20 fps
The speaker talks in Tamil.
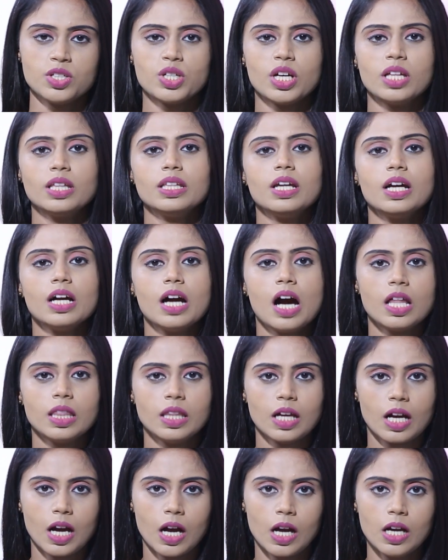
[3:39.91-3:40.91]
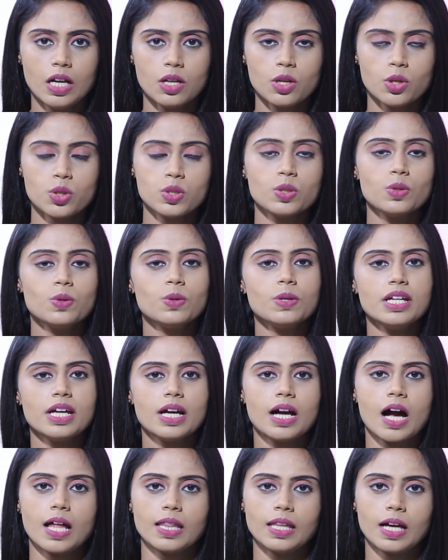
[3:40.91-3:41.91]
சந்திரகாந்தக்கல்
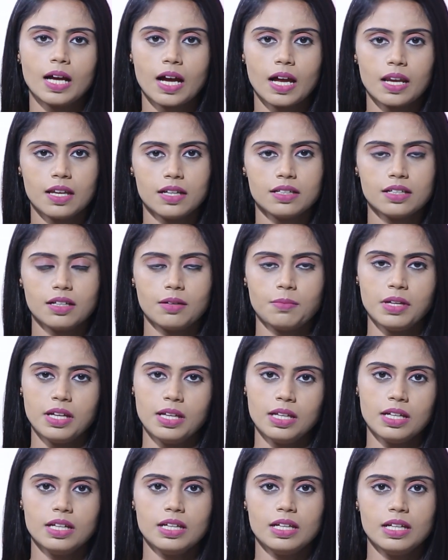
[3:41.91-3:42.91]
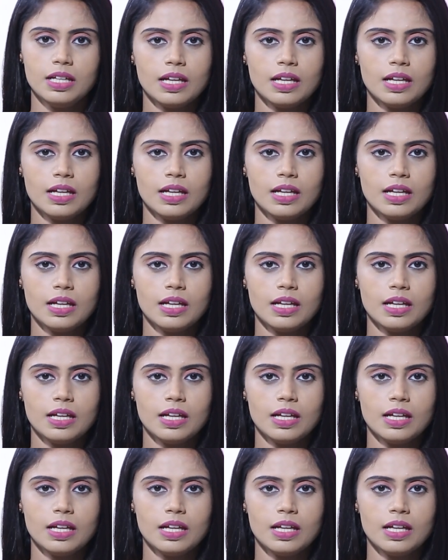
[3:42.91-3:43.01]
சூரியகாந்தக்கல் அப்படின்னு